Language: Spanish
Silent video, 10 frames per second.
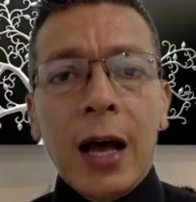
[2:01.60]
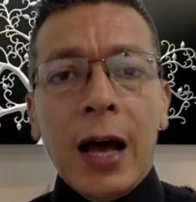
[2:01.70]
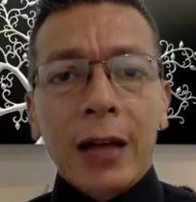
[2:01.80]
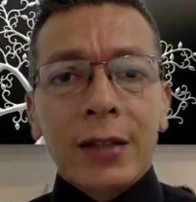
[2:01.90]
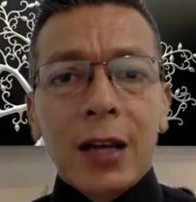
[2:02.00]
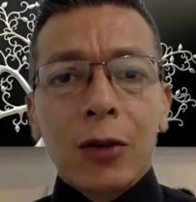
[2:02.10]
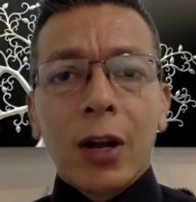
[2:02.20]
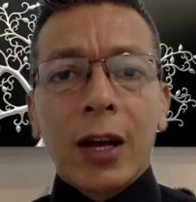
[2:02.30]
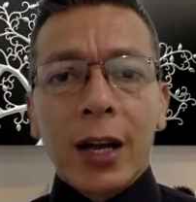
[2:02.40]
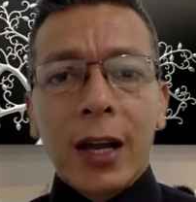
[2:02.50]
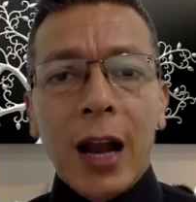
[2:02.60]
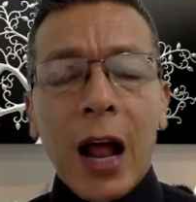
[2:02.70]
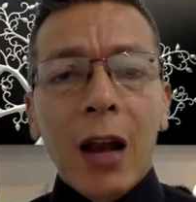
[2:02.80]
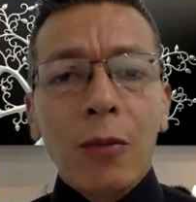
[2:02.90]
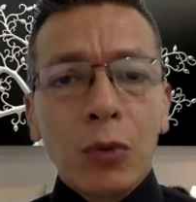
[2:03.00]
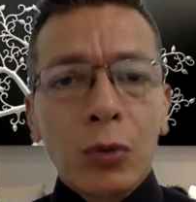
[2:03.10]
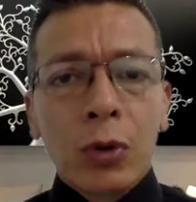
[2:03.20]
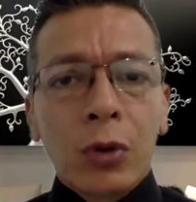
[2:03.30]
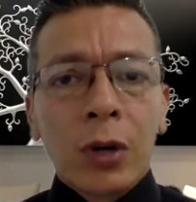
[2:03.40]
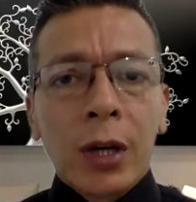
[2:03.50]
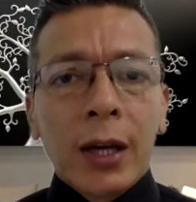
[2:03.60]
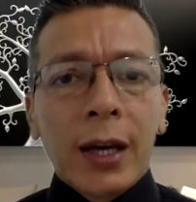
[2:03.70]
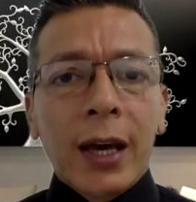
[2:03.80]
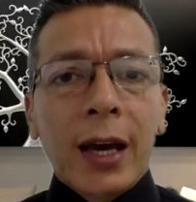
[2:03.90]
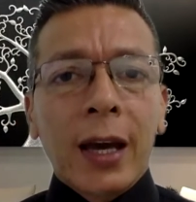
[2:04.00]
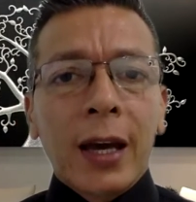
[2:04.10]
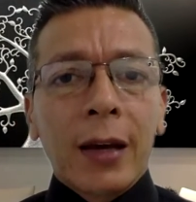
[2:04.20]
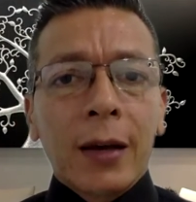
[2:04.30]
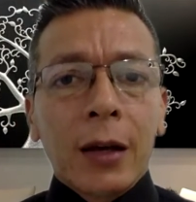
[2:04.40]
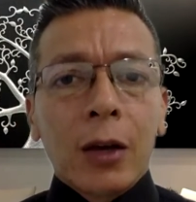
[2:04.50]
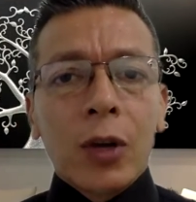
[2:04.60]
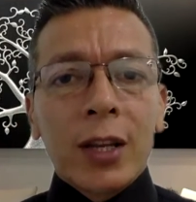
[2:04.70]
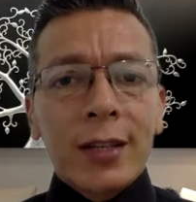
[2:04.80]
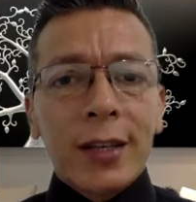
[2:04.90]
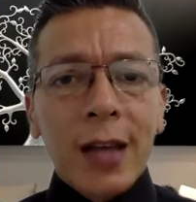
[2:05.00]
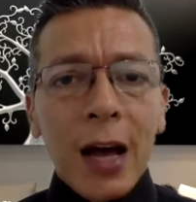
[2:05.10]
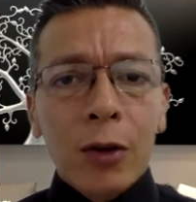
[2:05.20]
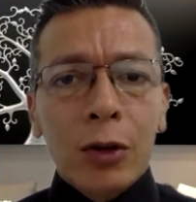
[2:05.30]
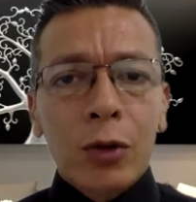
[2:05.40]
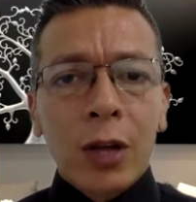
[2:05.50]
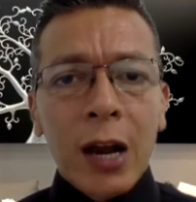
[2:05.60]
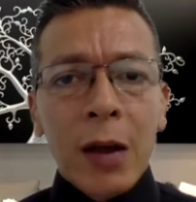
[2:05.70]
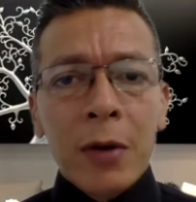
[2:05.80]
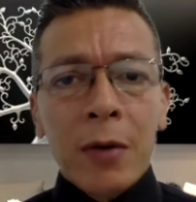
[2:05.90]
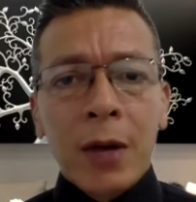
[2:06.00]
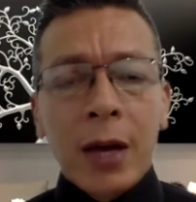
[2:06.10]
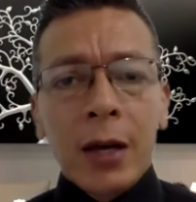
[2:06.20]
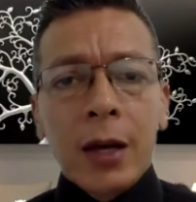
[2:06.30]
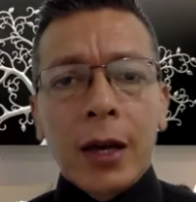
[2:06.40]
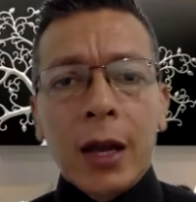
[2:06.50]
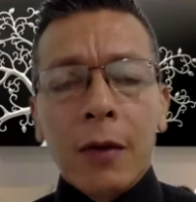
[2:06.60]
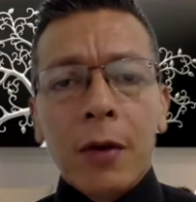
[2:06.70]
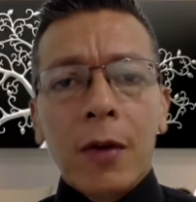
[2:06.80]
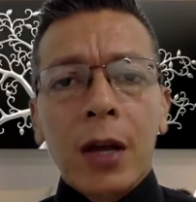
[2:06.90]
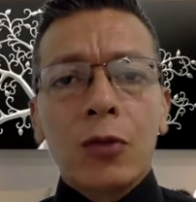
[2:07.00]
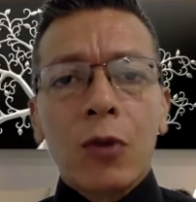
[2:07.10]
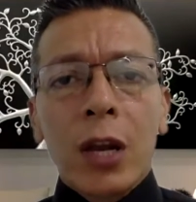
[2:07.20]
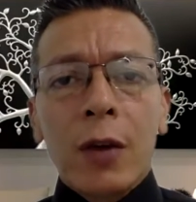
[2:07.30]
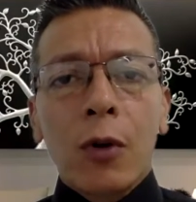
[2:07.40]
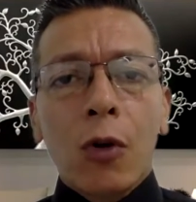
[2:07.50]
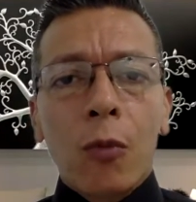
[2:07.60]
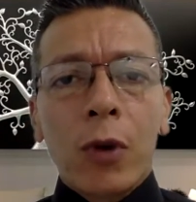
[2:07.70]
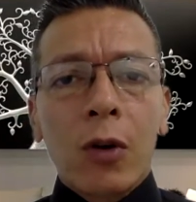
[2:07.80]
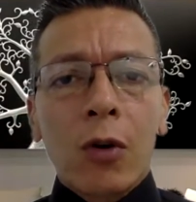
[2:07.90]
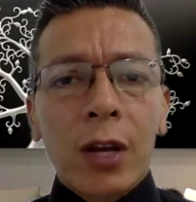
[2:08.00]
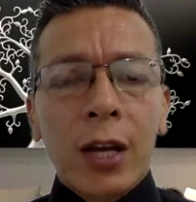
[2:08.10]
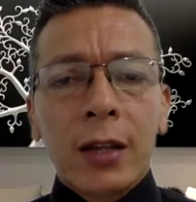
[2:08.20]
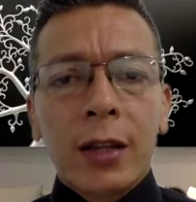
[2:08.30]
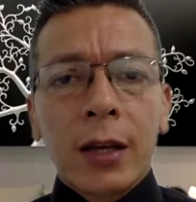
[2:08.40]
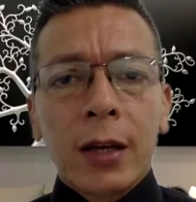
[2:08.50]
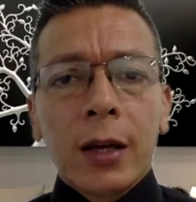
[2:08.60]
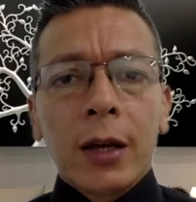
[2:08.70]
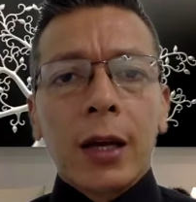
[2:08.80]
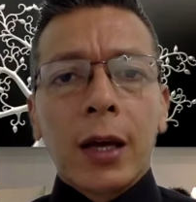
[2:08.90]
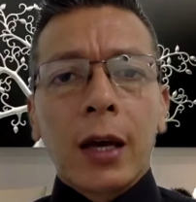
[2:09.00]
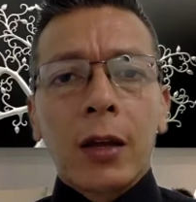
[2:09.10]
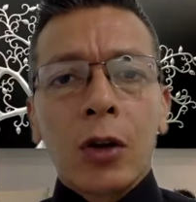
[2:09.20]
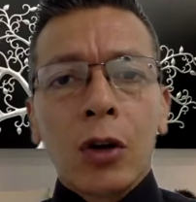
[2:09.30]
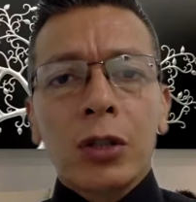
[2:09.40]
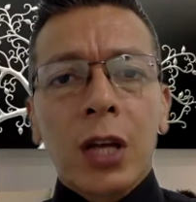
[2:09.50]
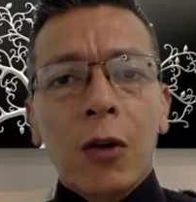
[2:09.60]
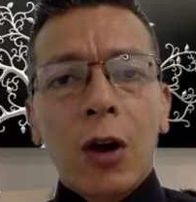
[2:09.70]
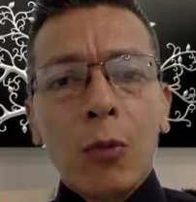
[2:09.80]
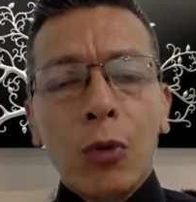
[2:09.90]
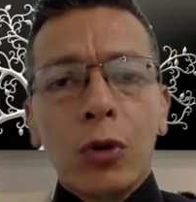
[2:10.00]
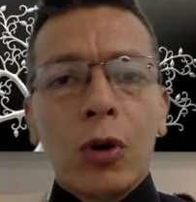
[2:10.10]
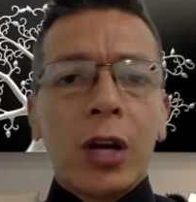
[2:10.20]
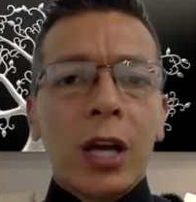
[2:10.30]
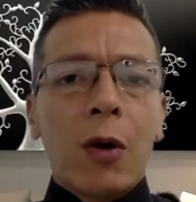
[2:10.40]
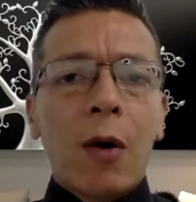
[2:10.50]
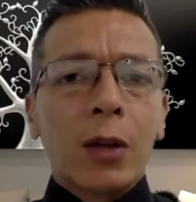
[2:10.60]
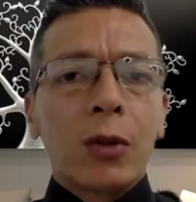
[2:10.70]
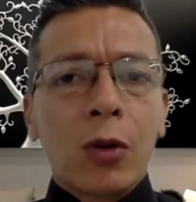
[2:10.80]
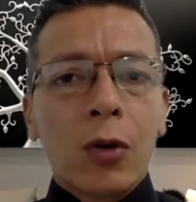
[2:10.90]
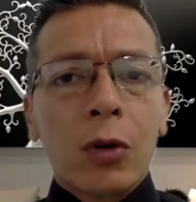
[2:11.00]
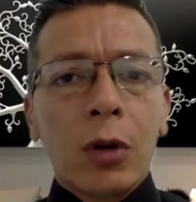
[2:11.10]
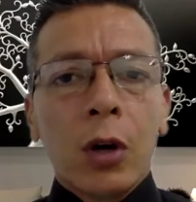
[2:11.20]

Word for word: haciéndole creer al mundo que no es necesario estudiar la Biblia, que la Biblia es un libro común y corriente y que Dios creó el mundo y lo abandonó.